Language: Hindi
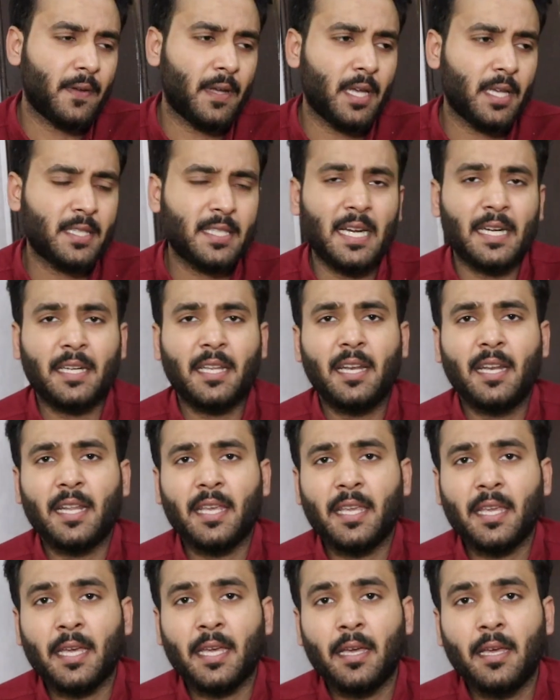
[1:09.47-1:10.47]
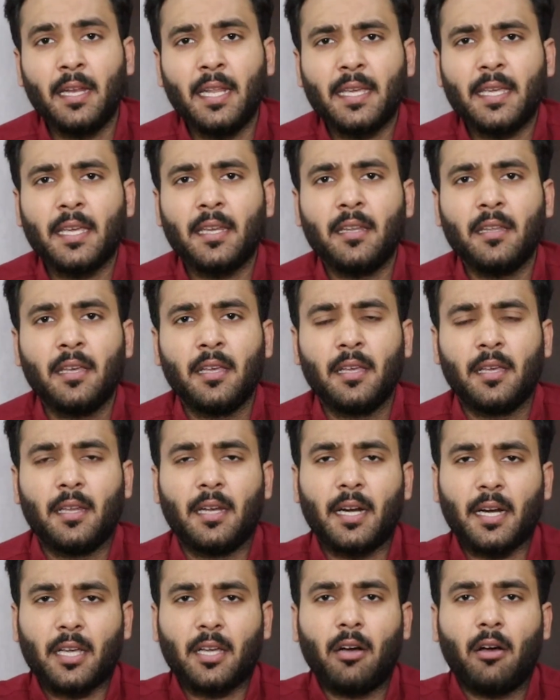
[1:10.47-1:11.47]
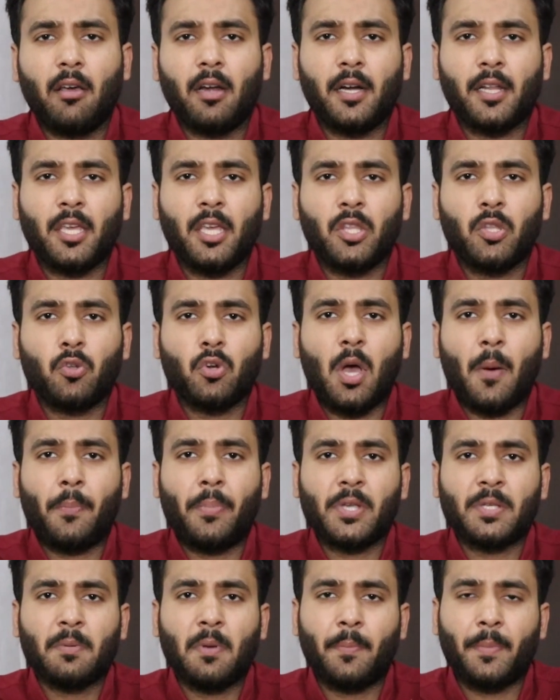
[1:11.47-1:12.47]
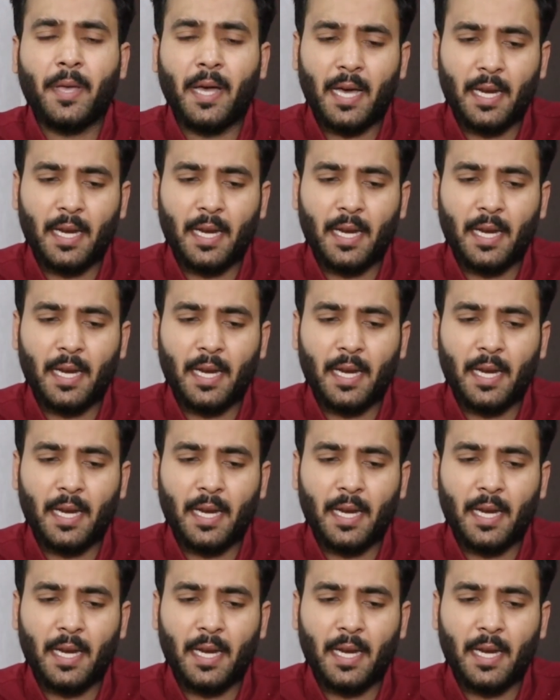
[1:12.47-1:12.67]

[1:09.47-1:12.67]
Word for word: सेटल नहीं है लेकिन लड़का और लड़की दोनों आपस में